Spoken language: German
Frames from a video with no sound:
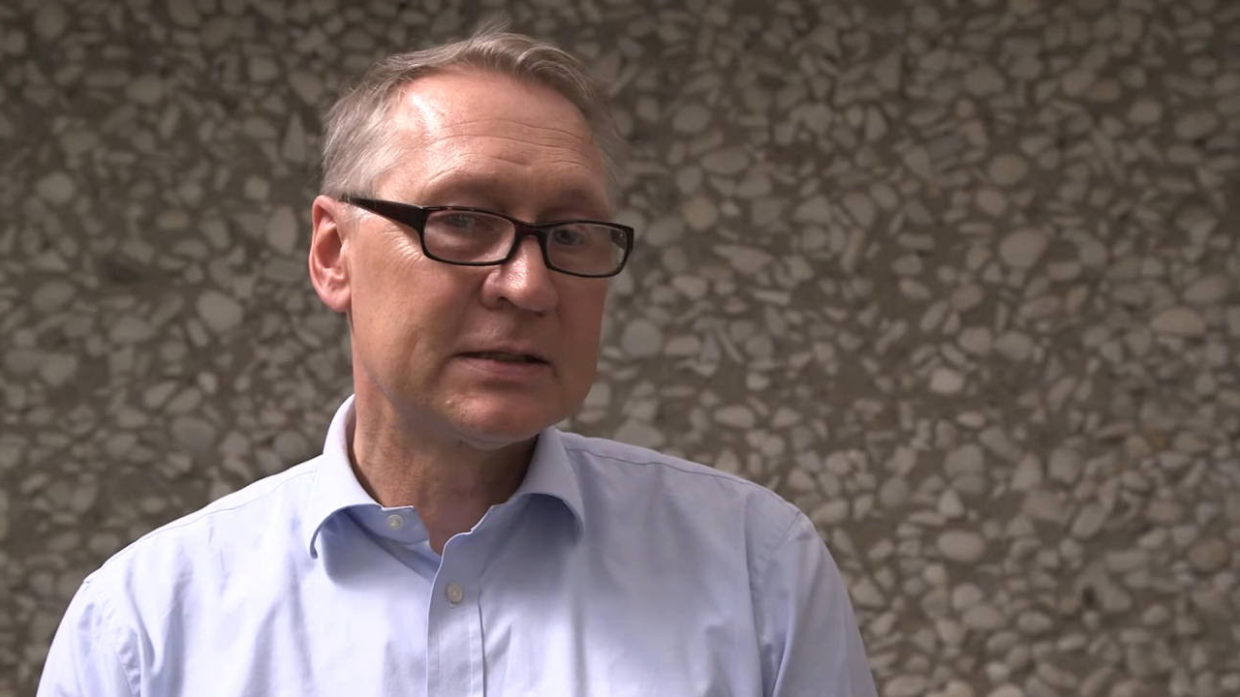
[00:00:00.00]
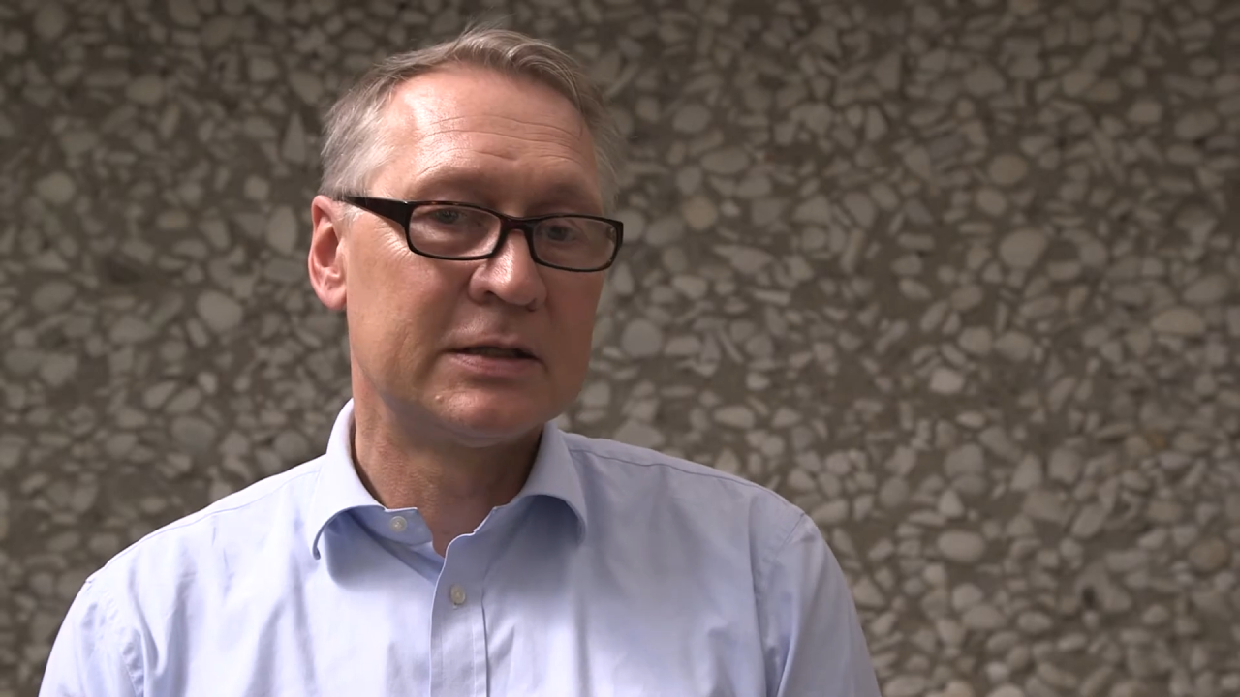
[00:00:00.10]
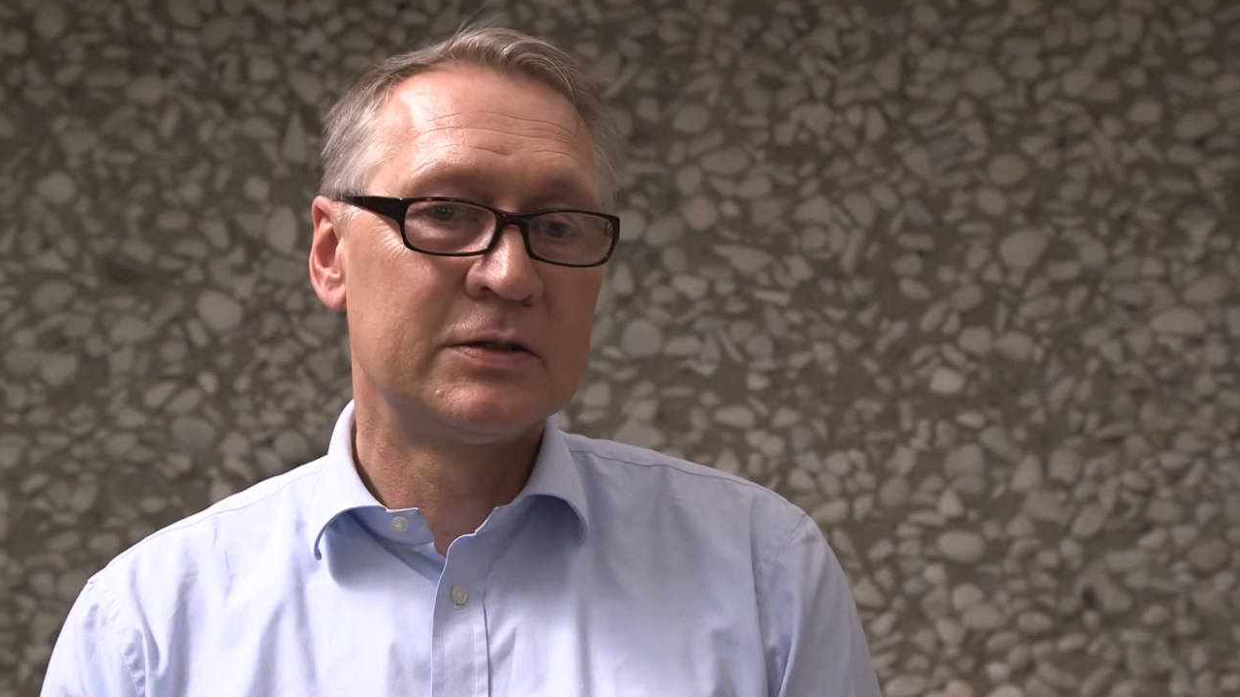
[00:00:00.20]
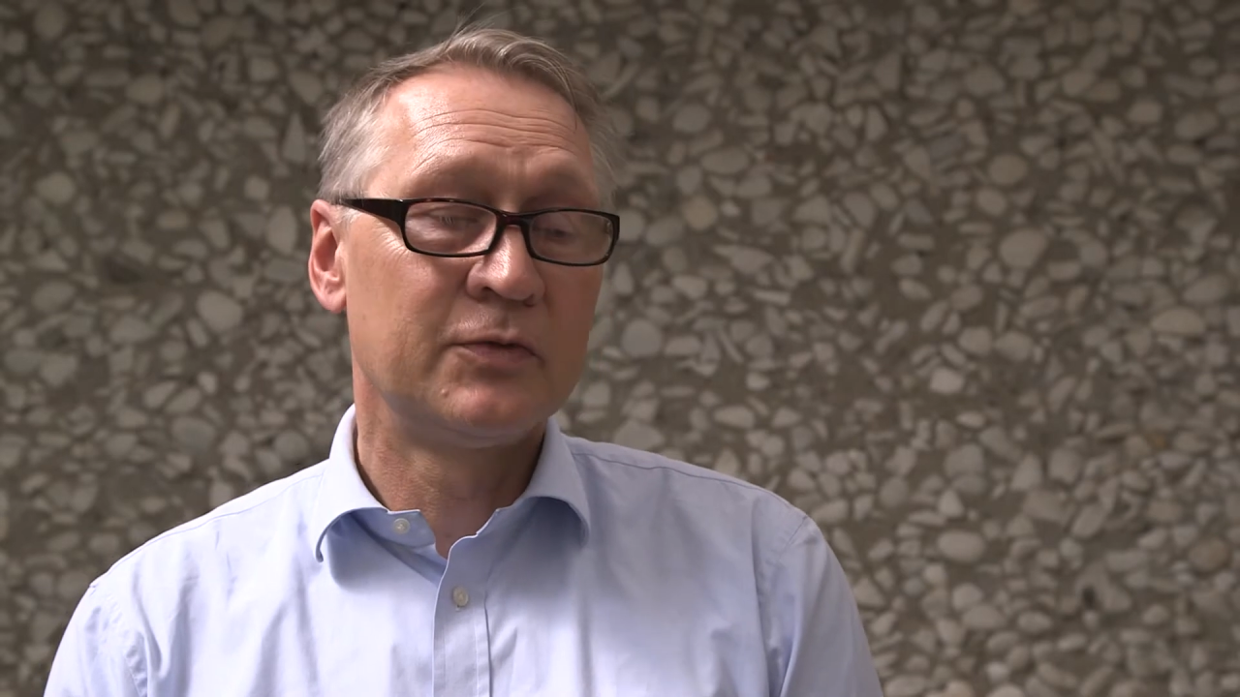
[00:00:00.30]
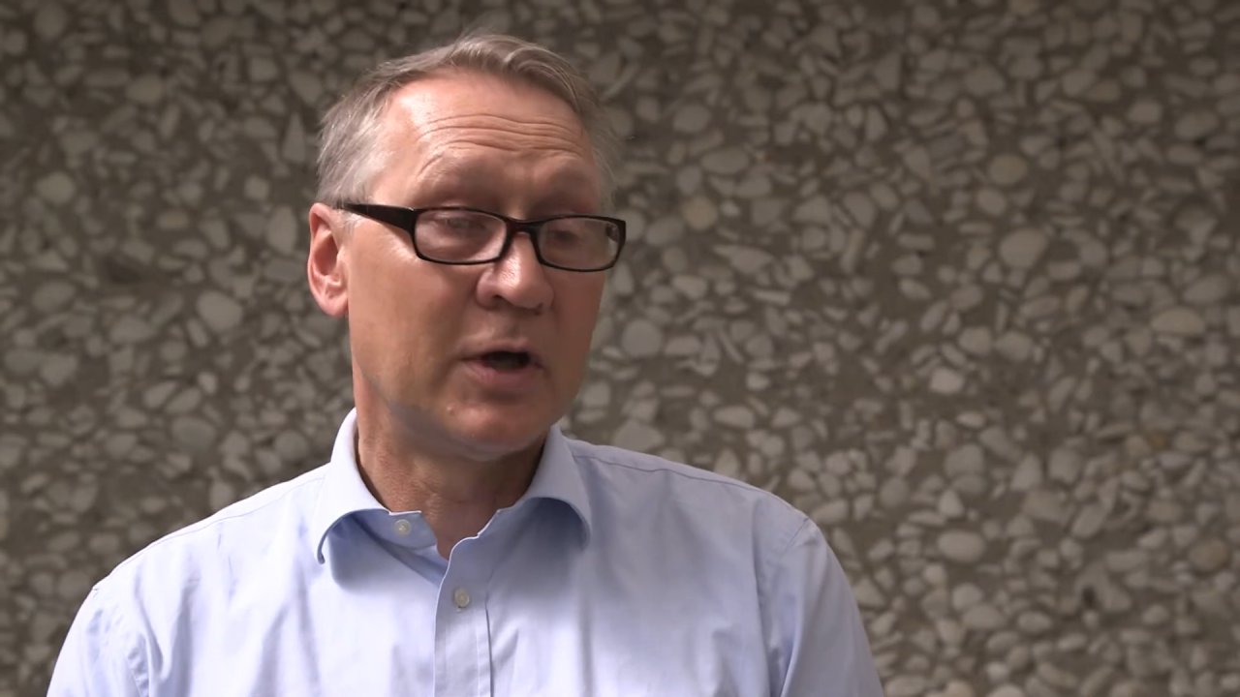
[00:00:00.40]
Da
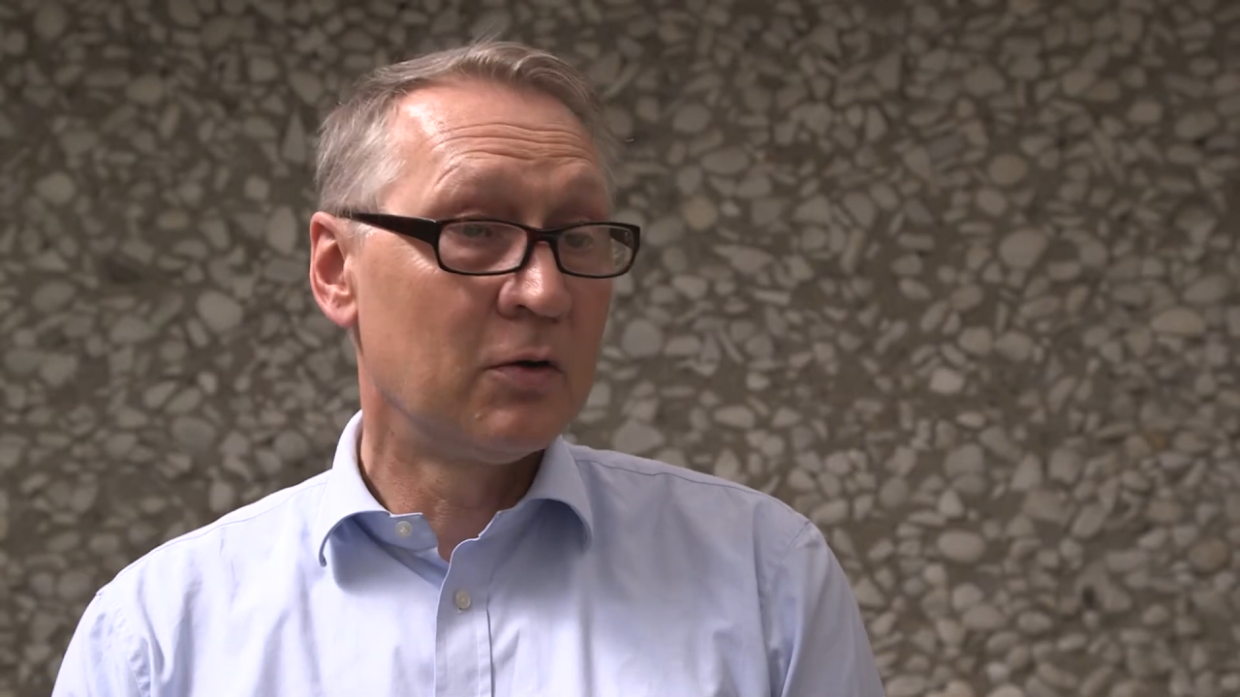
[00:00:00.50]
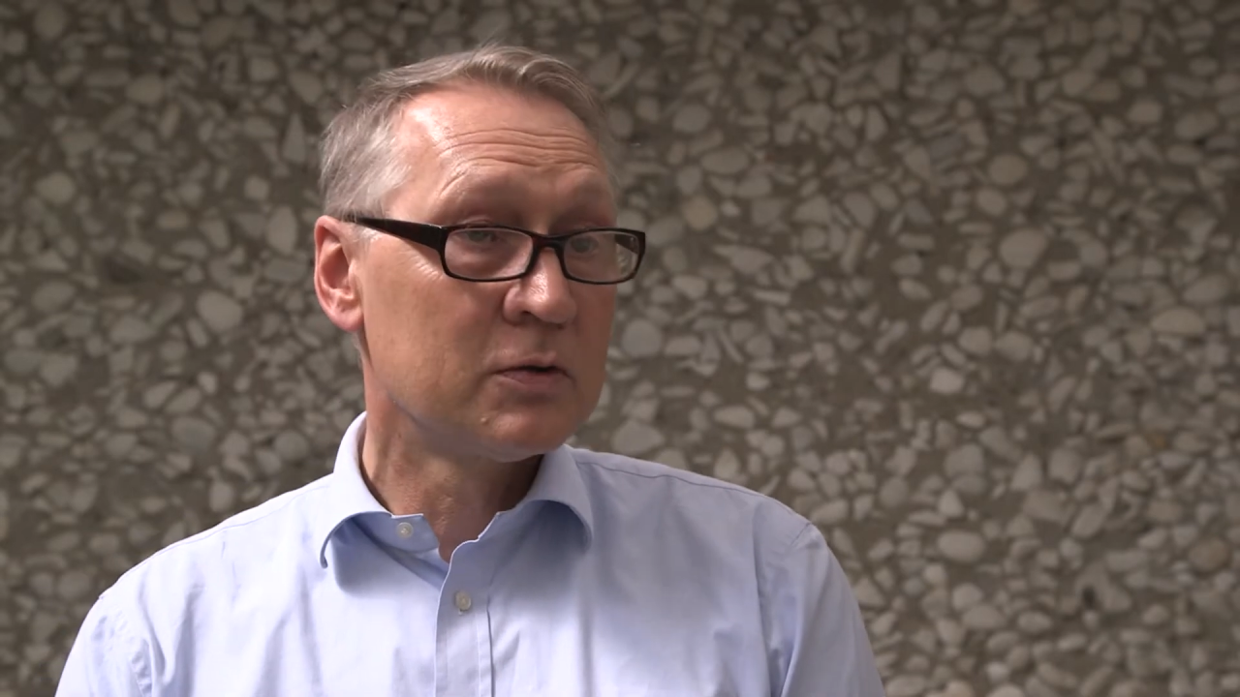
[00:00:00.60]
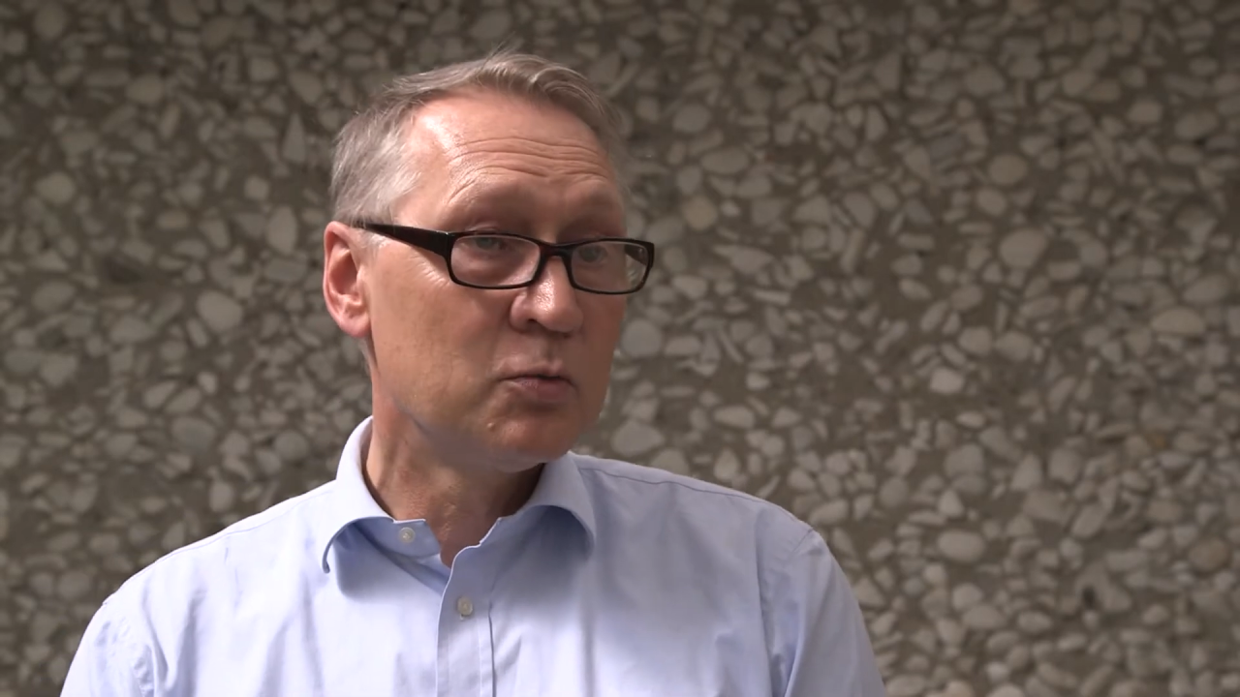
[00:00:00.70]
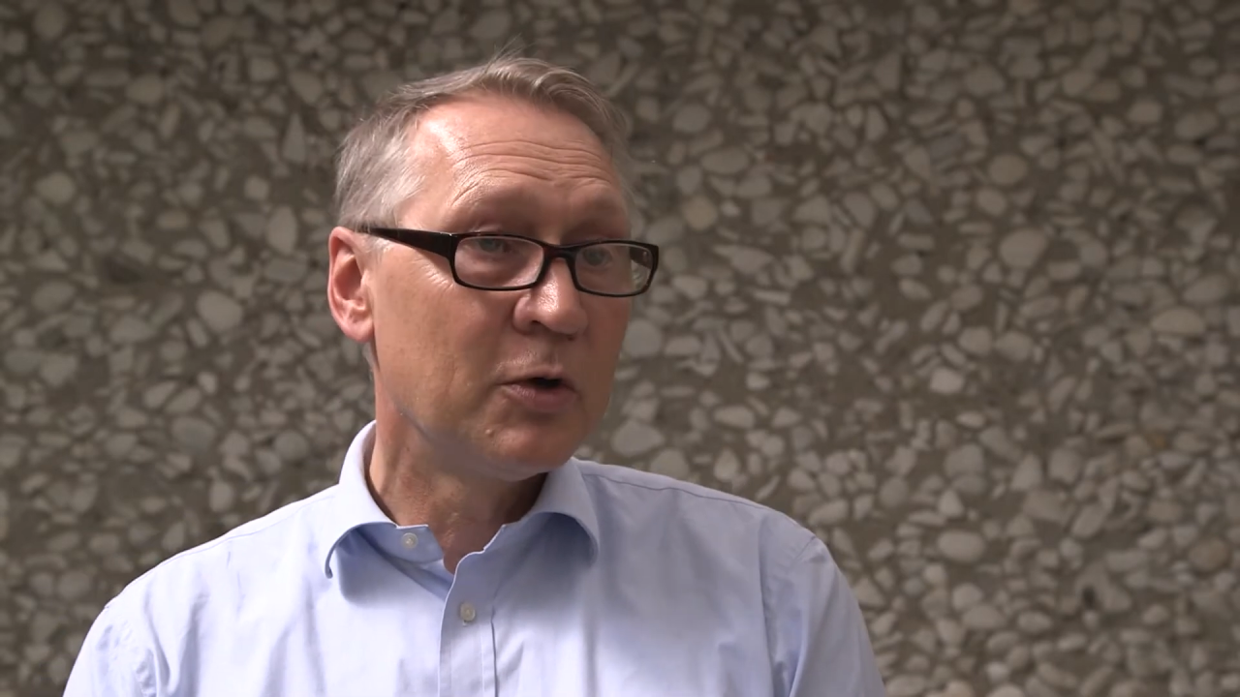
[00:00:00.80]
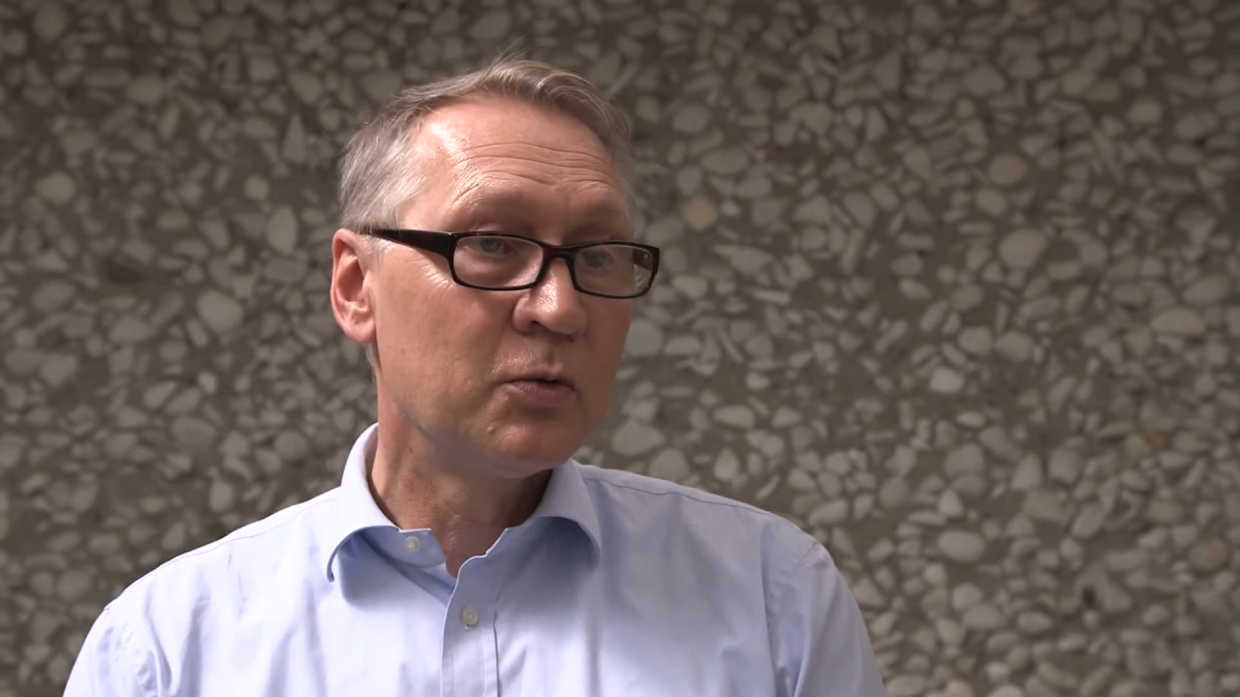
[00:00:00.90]
sind wir auch super